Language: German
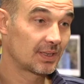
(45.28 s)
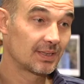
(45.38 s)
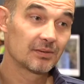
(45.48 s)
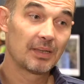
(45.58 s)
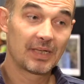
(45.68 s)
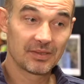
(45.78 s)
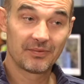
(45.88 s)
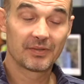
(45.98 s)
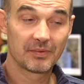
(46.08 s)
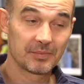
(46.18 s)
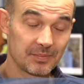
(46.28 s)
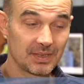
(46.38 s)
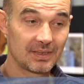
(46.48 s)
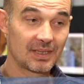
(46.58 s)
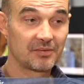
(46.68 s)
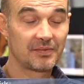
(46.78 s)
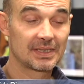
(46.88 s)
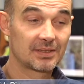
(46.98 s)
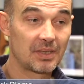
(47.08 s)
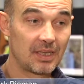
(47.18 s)
also am Anfang, wenn man mit ihnen
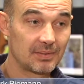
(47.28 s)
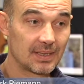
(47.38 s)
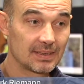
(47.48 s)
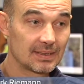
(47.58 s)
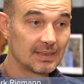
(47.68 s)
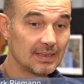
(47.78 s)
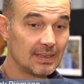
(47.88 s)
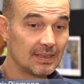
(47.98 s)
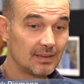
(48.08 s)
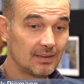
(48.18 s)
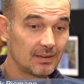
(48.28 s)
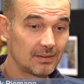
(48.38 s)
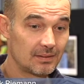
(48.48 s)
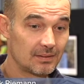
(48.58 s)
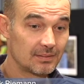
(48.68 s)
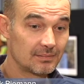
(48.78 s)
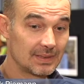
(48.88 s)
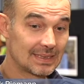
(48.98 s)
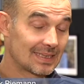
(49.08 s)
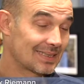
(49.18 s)
anfängt zu arbeiten. Äh,
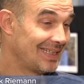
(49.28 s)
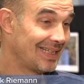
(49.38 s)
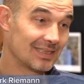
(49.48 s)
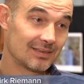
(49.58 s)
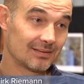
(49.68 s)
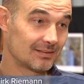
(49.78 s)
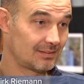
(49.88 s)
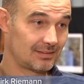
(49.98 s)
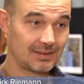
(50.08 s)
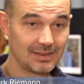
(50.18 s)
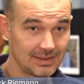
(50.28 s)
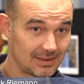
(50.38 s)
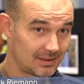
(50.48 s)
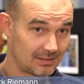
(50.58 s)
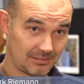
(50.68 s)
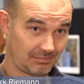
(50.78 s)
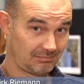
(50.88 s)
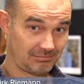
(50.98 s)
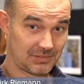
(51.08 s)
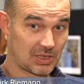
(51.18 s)
wie gesagt, die Erde ist
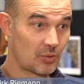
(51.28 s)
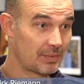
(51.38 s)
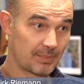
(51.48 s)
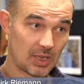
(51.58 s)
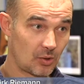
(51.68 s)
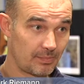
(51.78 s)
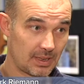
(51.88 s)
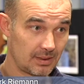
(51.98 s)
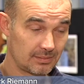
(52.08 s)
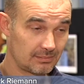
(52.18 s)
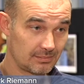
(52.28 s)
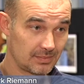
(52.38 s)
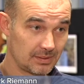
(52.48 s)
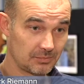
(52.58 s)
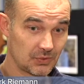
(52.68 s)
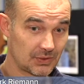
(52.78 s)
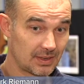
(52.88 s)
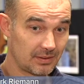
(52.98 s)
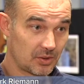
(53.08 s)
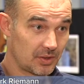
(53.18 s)
kaum mehr brauchbar. Sie muss
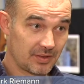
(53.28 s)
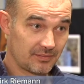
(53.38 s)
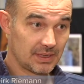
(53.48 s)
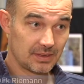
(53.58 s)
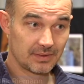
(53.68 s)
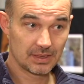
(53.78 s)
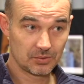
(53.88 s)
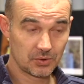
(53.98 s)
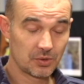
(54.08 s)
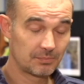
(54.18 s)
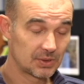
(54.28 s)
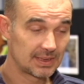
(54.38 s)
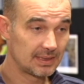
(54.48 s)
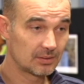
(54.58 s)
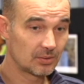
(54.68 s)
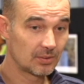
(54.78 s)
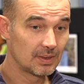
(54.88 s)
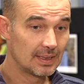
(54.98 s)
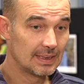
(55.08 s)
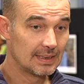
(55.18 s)
erneuert, erfrischt werden durch Kompostierung.
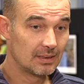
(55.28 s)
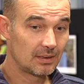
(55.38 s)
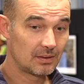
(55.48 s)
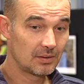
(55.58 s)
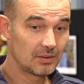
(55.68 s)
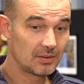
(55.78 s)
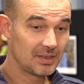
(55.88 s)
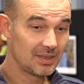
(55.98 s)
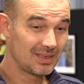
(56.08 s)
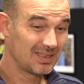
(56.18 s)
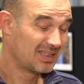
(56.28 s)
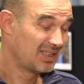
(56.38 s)
Äh, die